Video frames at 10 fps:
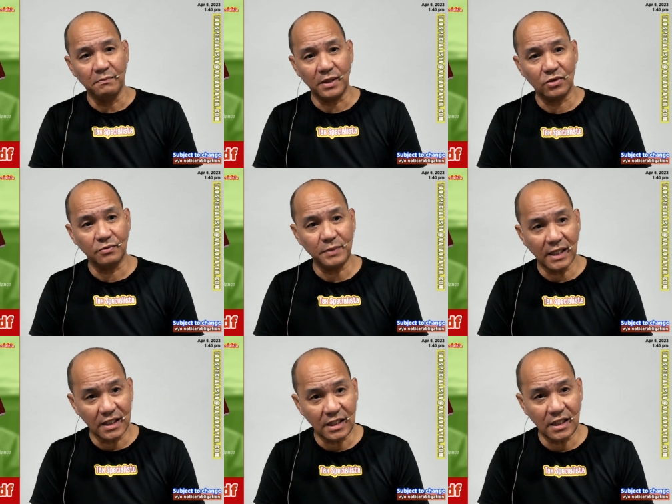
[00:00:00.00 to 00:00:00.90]
Pero
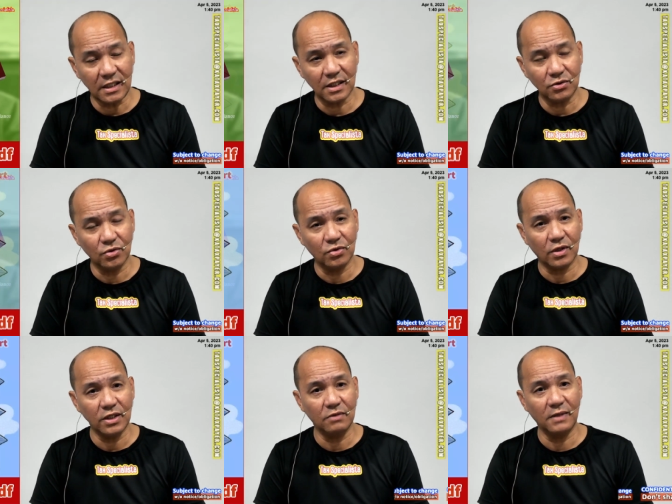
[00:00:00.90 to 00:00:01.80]
pinag-iingat ko ho
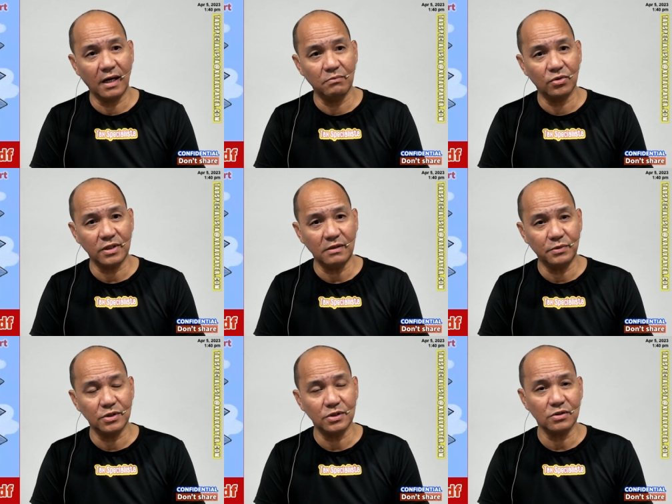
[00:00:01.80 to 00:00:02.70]
kayo mga
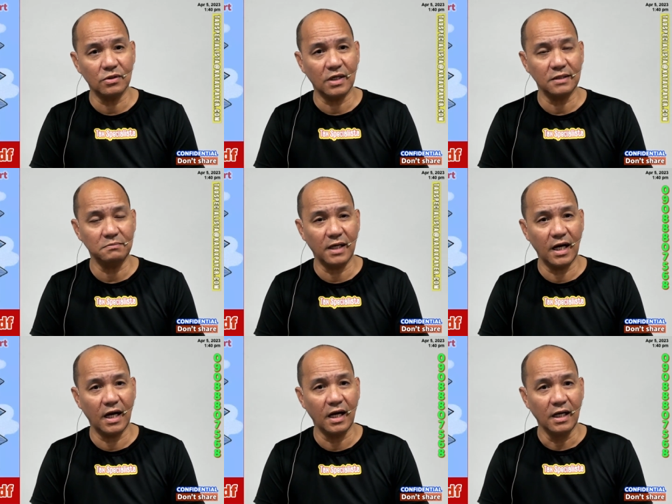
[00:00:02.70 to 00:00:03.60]
bookkeepers ko at mga